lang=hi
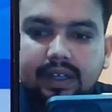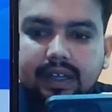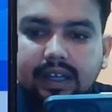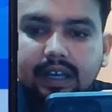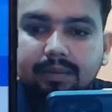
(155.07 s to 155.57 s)

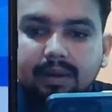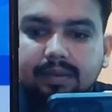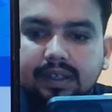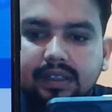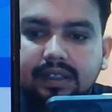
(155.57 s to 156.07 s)
यहाँ पे हम कर
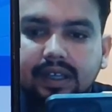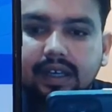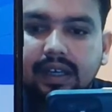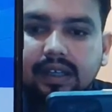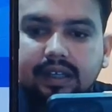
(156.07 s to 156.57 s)
देते
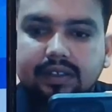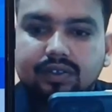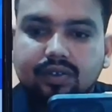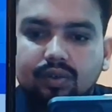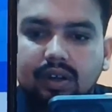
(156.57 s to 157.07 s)
हैं नेक्स्ट
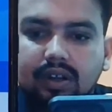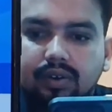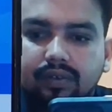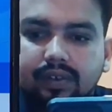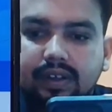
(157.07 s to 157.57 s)
सो ऑल
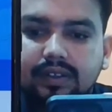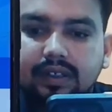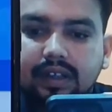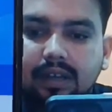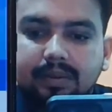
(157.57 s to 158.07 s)
नोटिफिकेशन
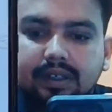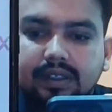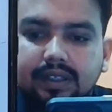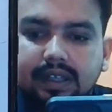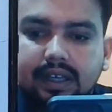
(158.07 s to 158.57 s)
यहाँ पे कर
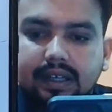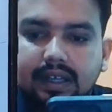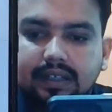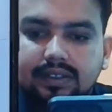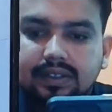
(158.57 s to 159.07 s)
देते हैं
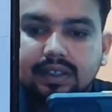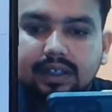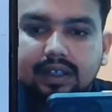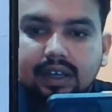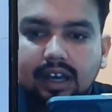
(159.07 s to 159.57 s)
नेक्स्ट
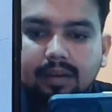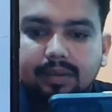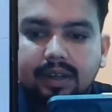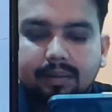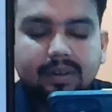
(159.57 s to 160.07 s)
अब
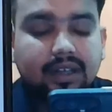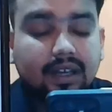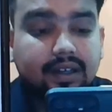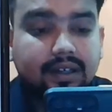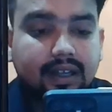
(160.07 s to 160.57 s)
अब हमें क्या
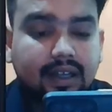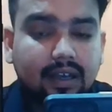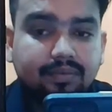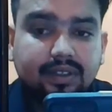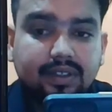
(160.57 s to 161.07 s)
करना है अब
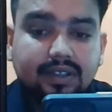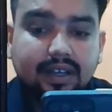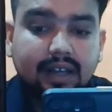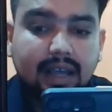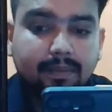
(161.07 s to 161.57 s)
सीधे जाना
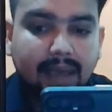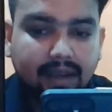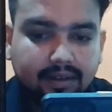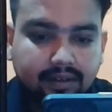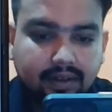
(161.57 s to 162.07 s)
है बैक
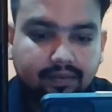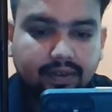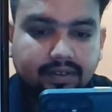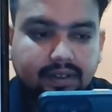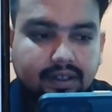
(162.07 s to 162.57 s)
अब फिर से